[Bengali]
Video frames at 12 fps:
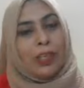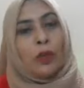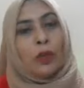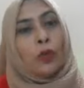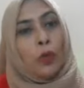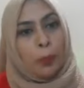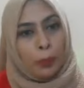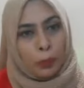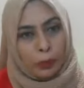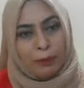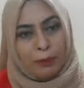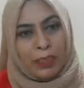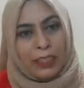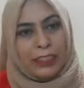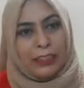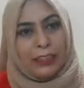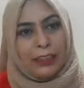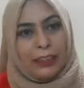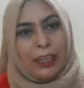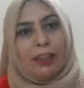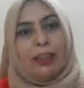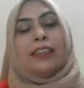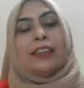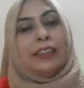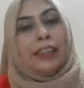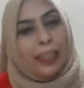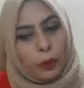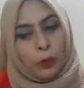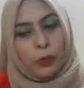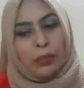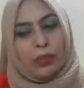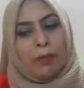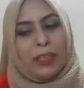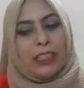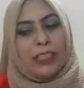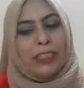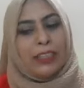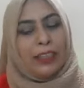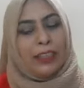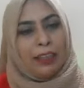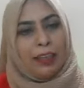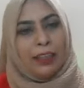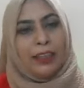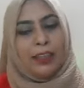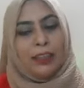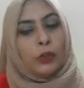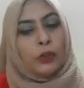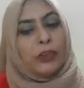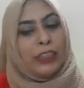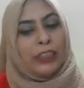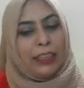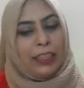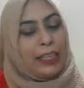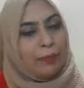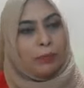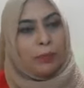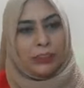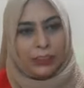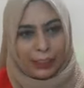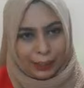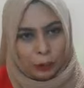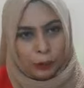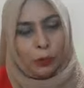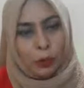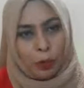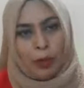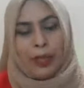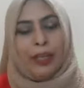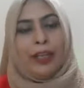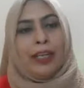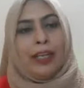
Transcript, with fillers: কোপ করতে পারছি কিনা ডিল করতে পারছি কিনা যদি এই জায়গাগুলো হয়